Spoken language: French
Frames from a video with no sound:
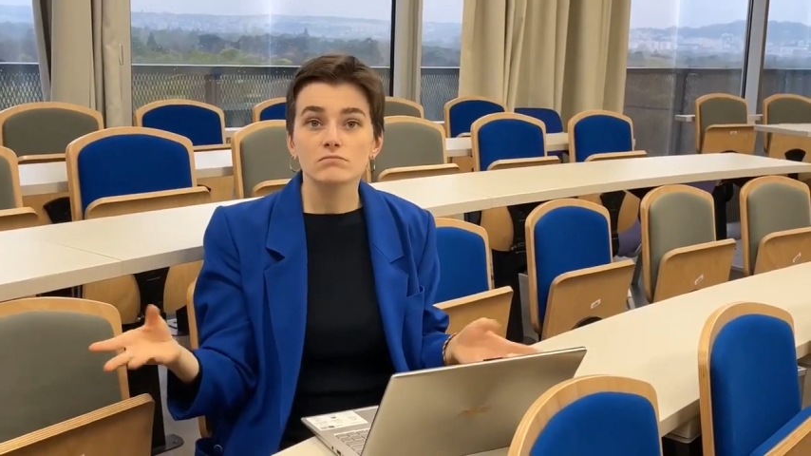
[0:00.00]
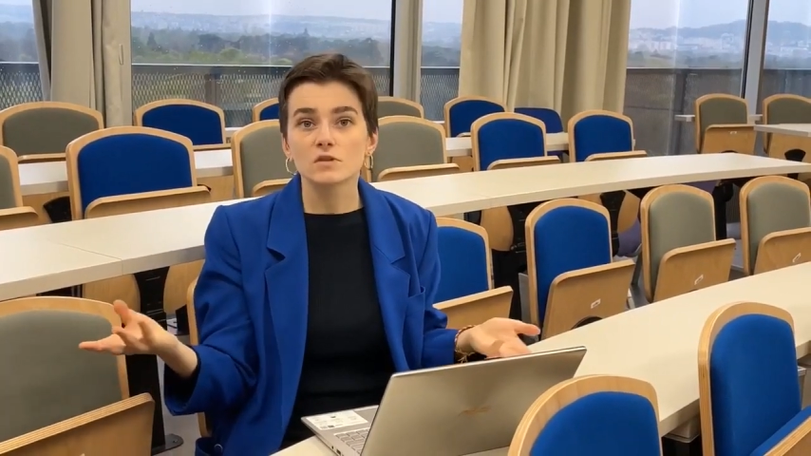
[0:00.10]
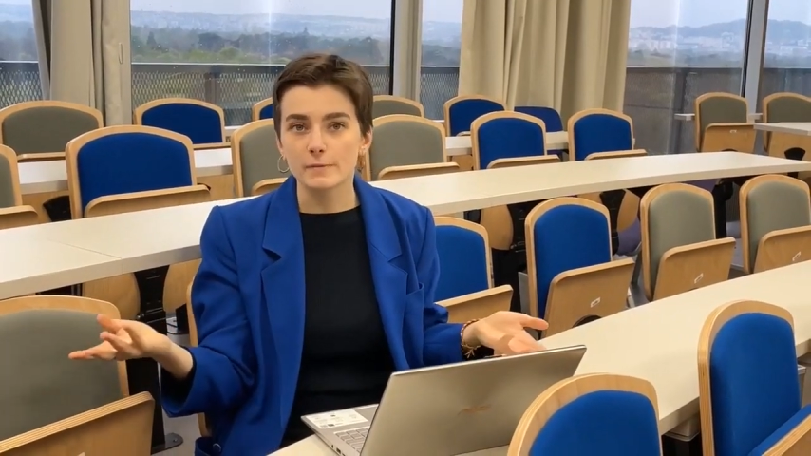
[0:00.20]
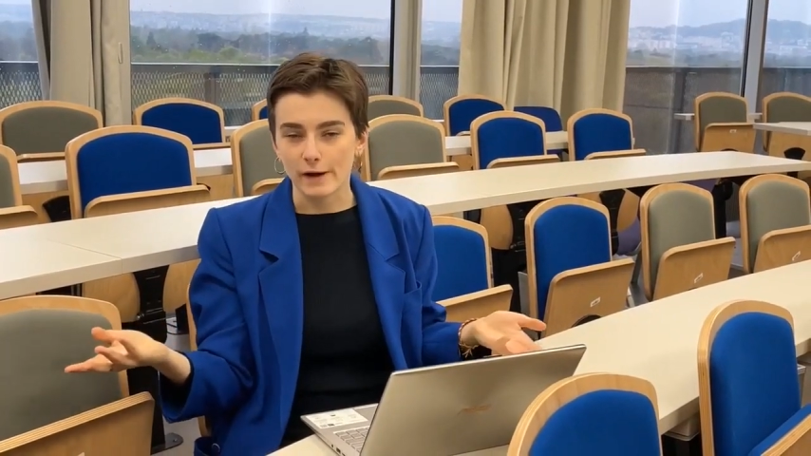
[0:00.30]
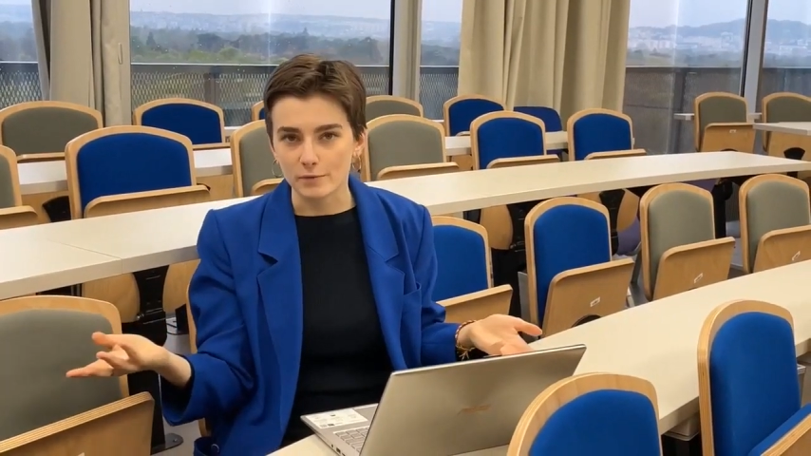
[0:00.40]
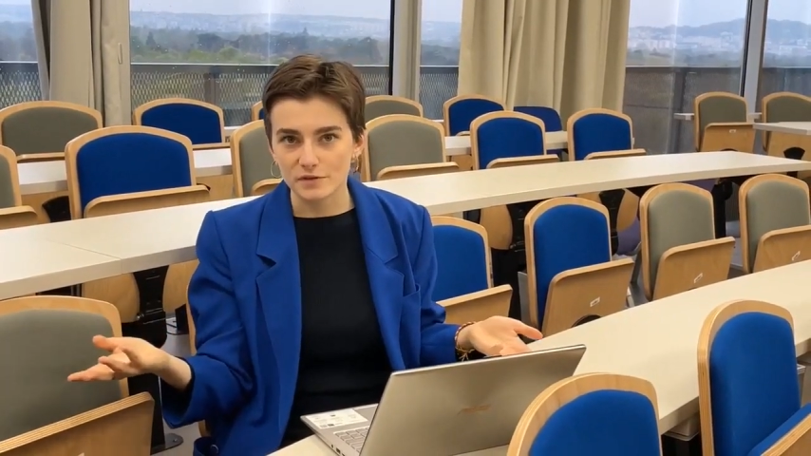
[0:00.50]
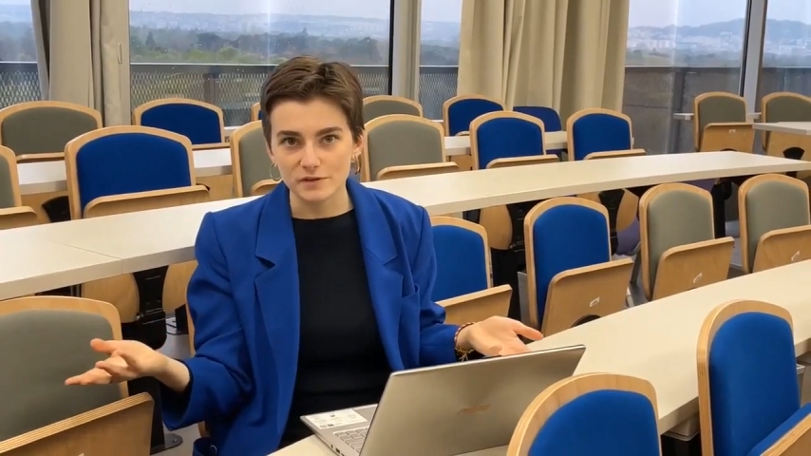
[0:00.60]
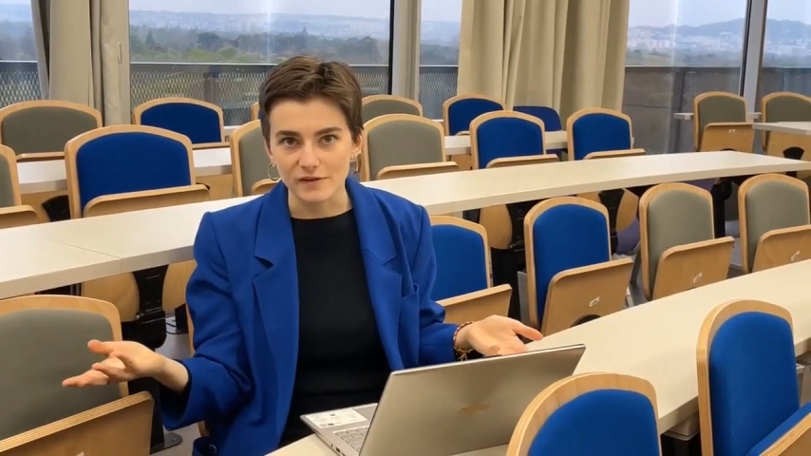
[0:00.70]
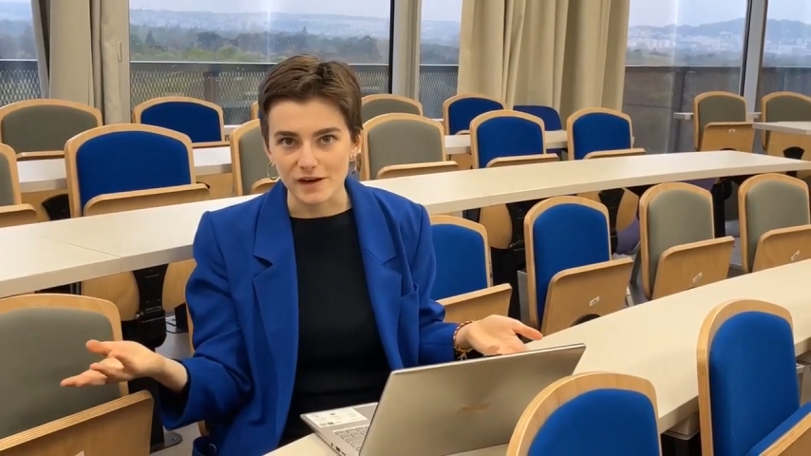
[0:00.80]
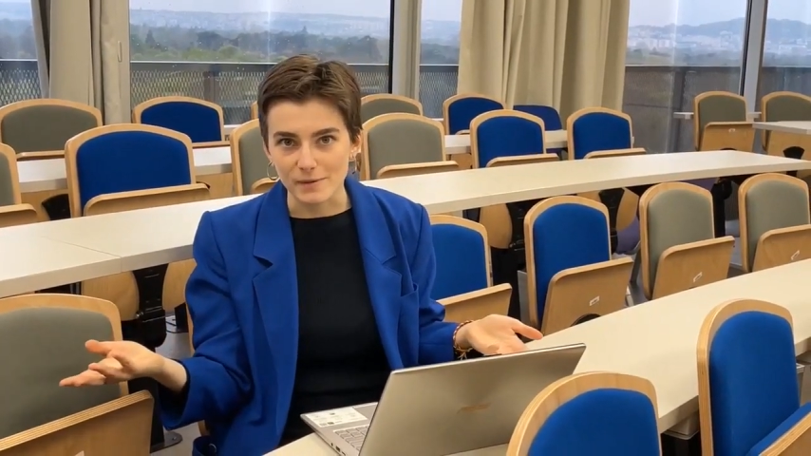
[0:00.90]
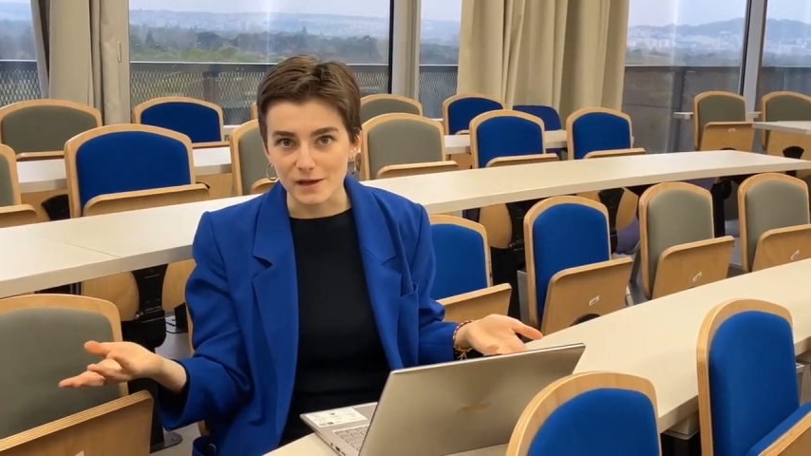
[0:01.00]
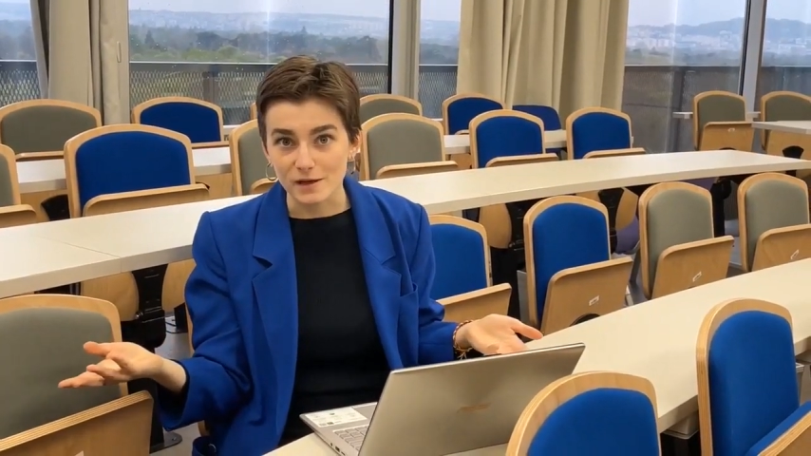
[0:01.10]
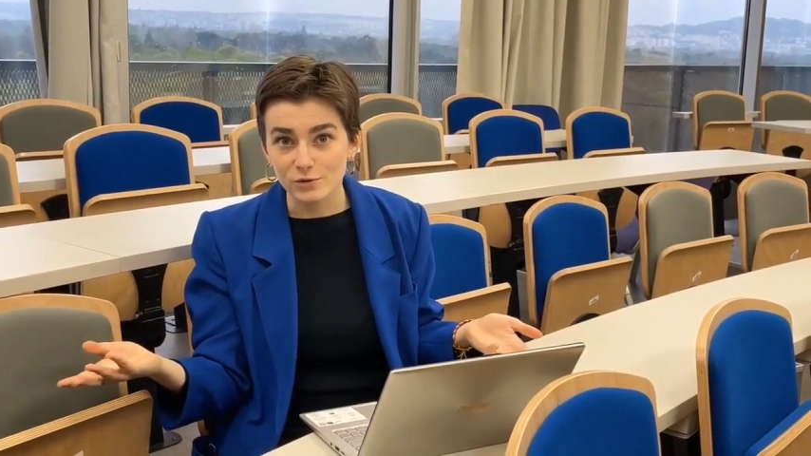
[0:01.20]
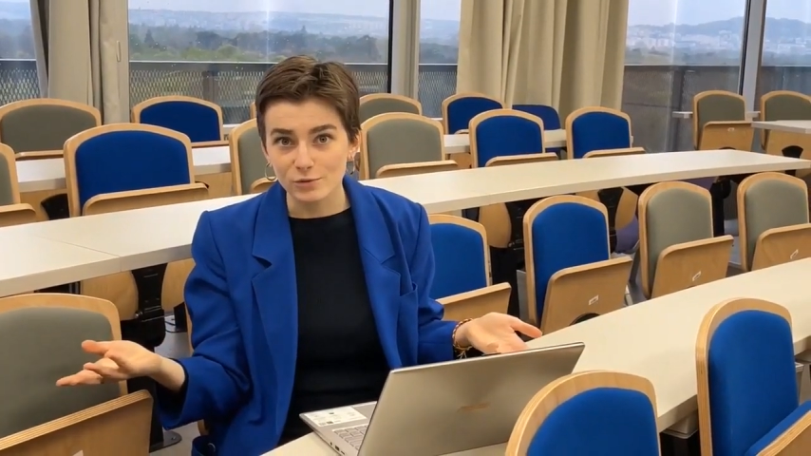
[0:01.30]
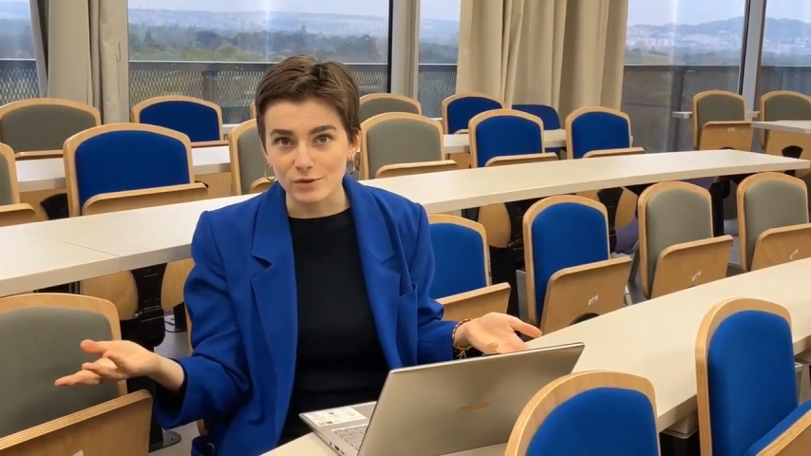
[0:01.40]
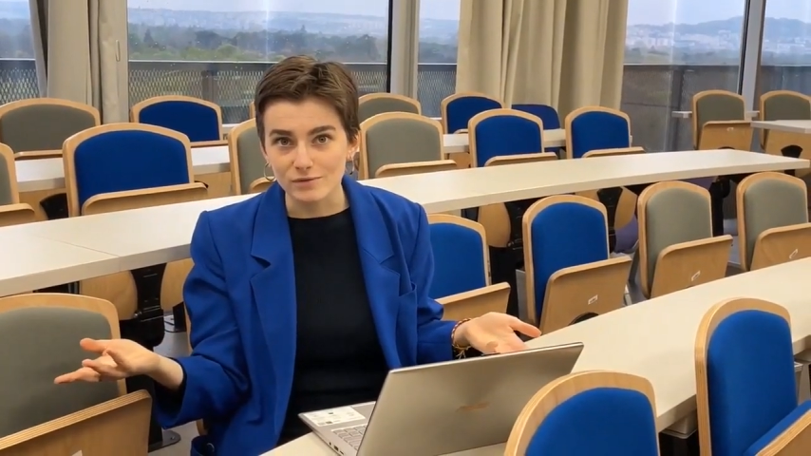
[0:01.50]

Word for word: C'est pas comme s'il fallait payer le double.